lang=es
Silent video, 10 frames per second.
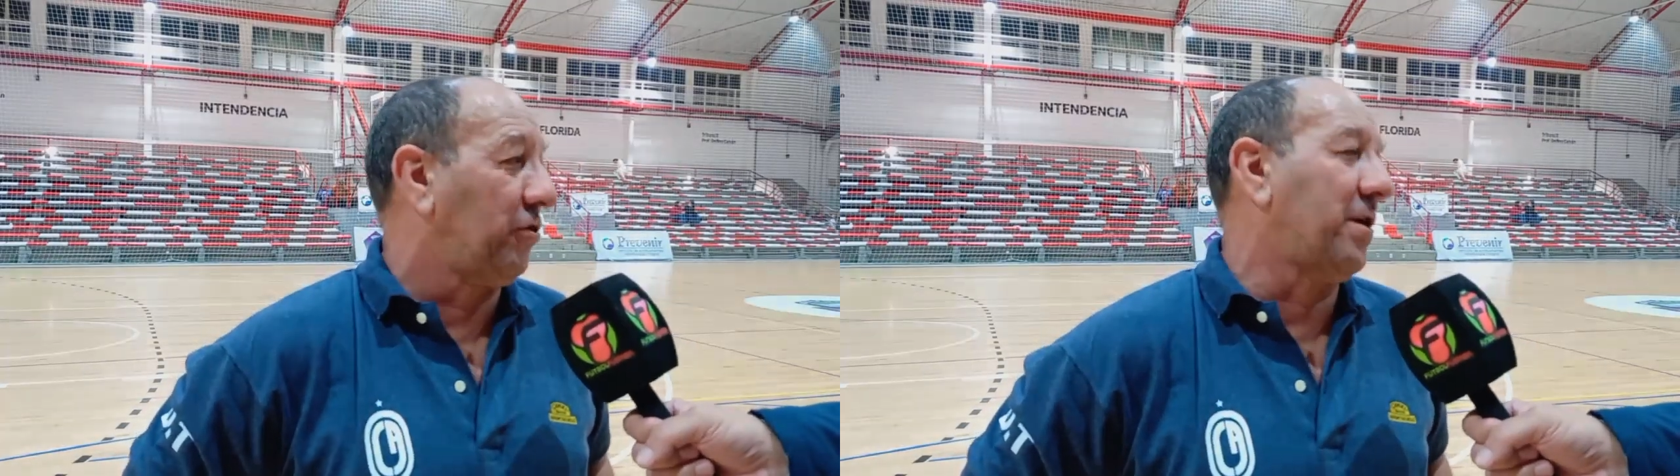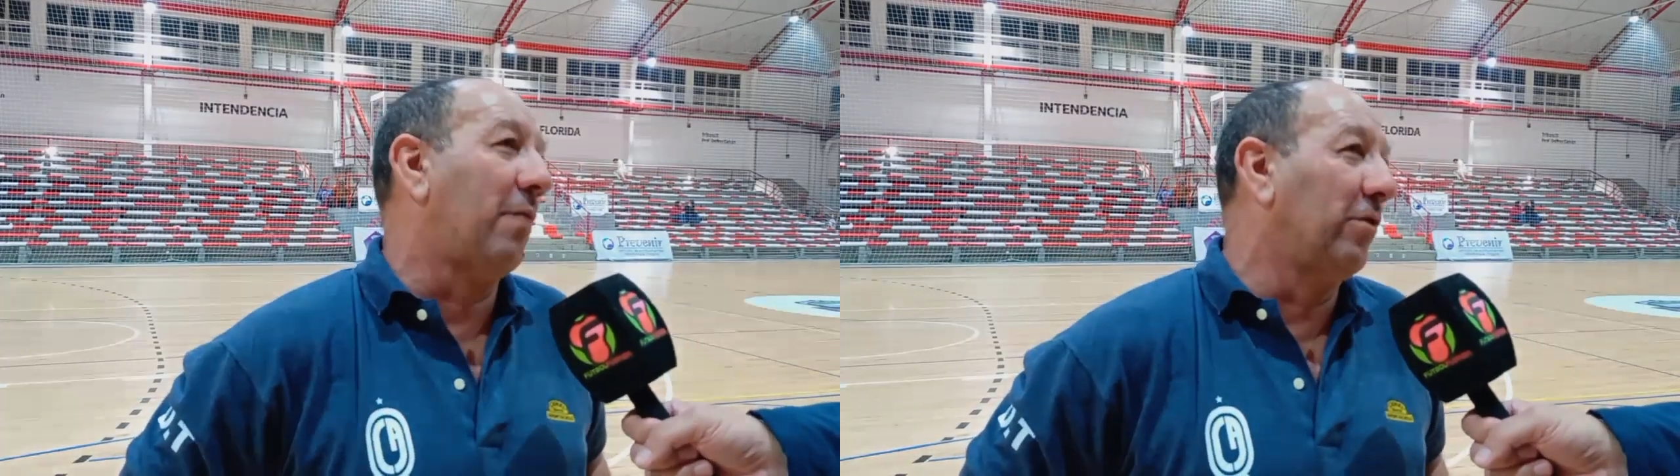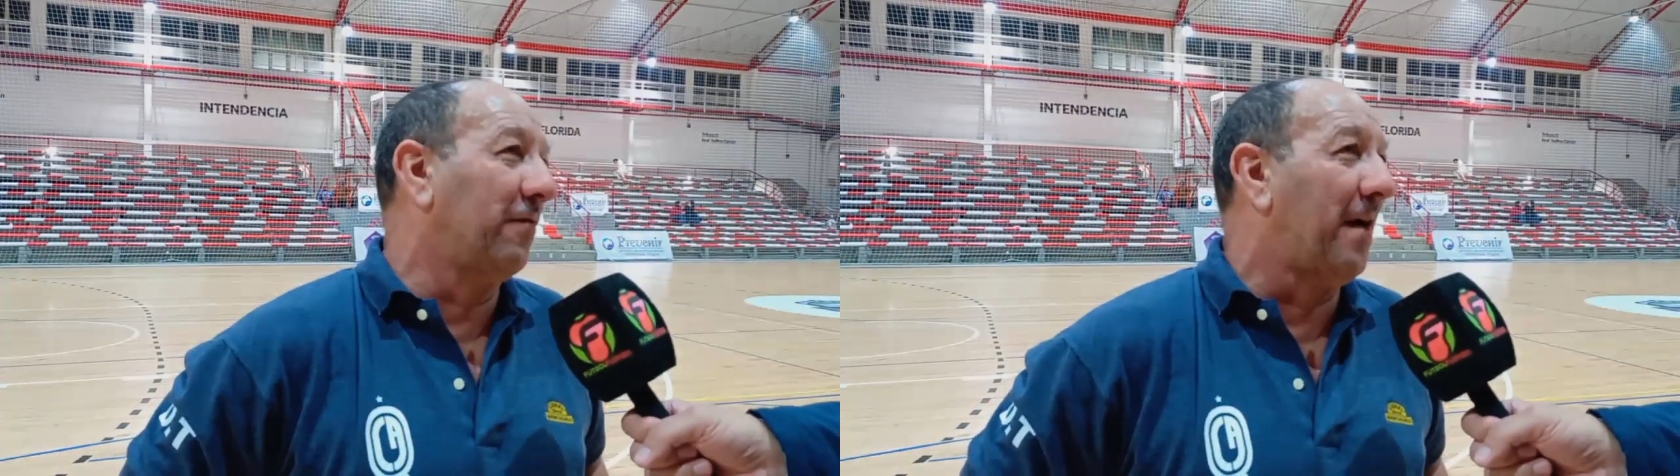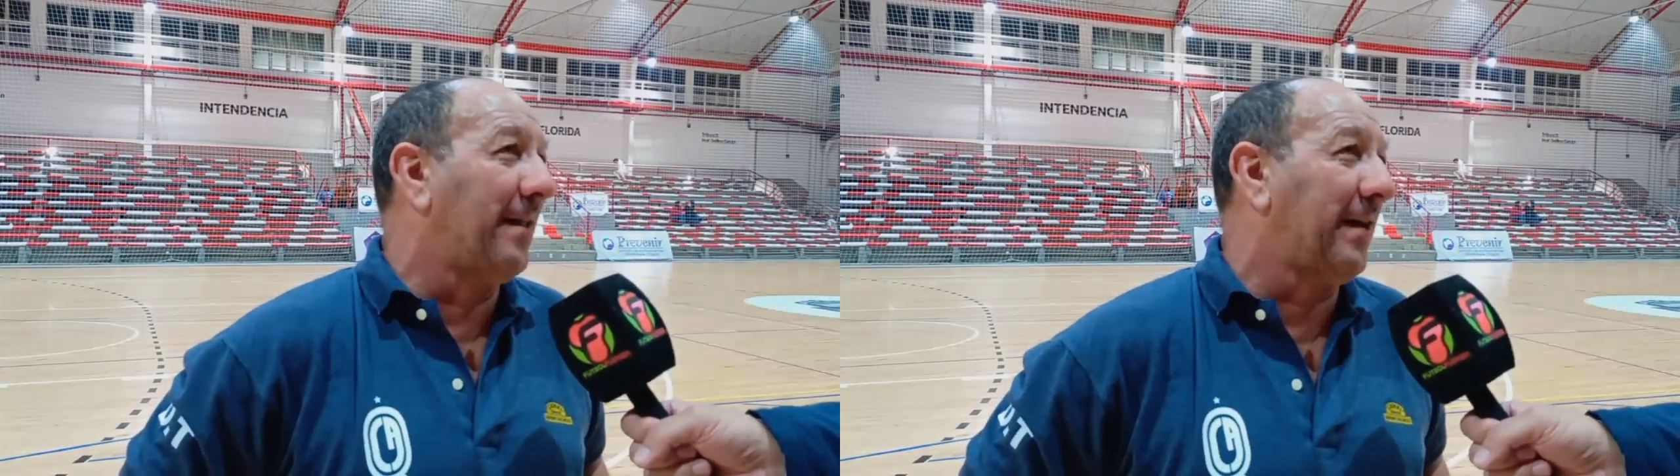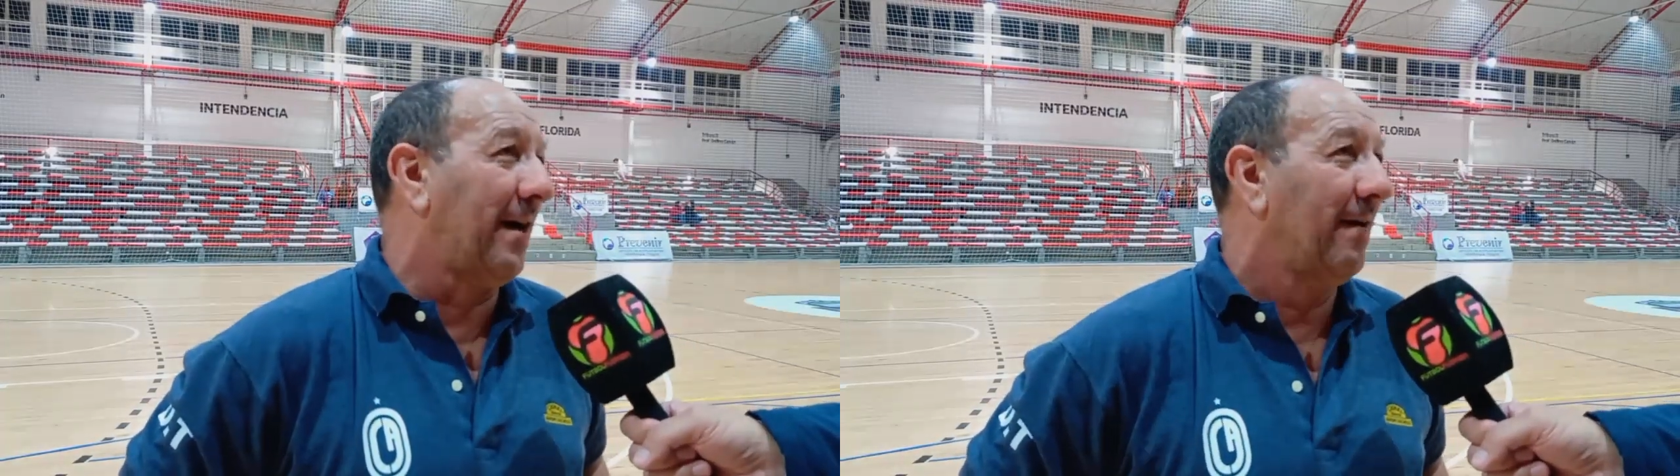nos llenamos de
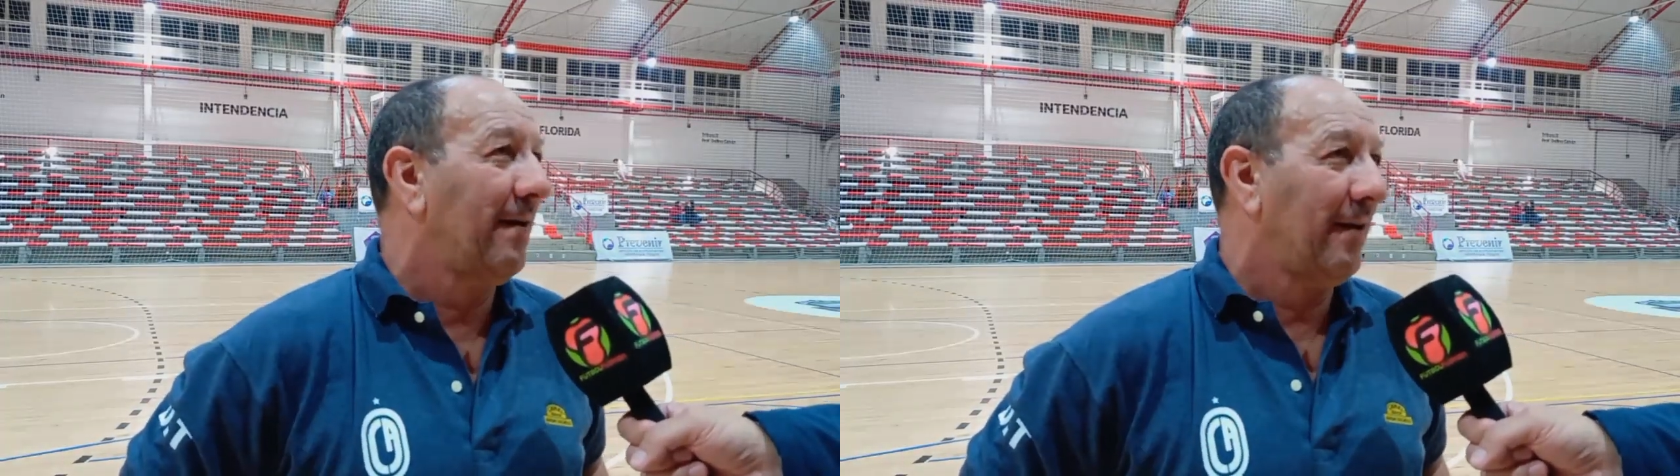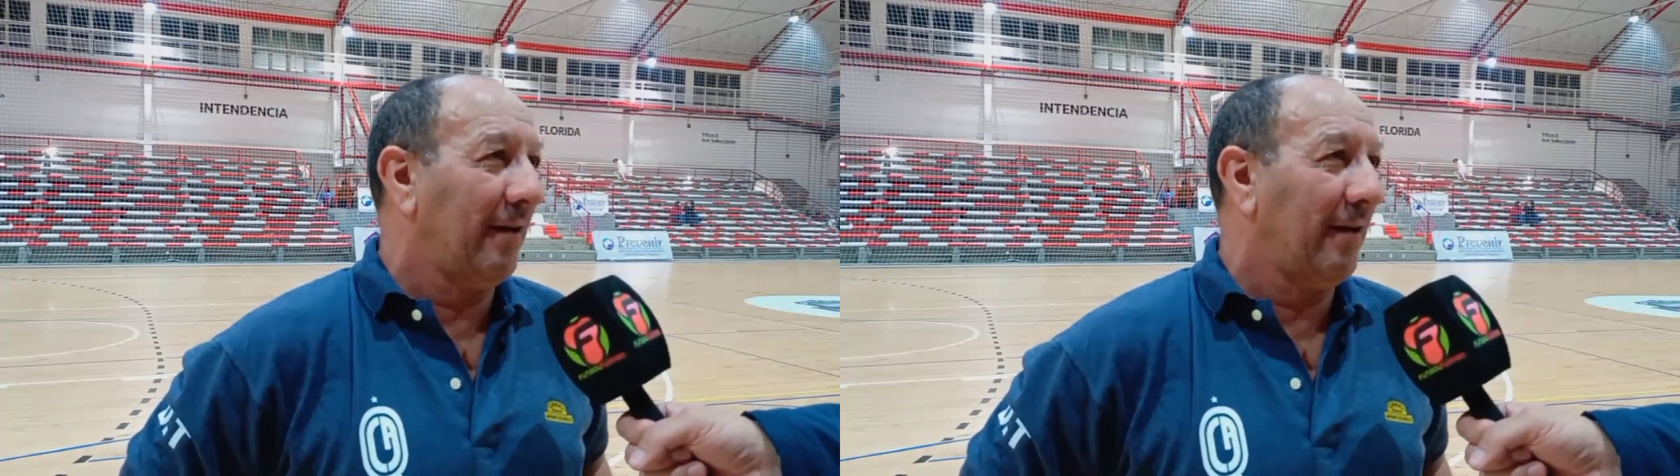falta,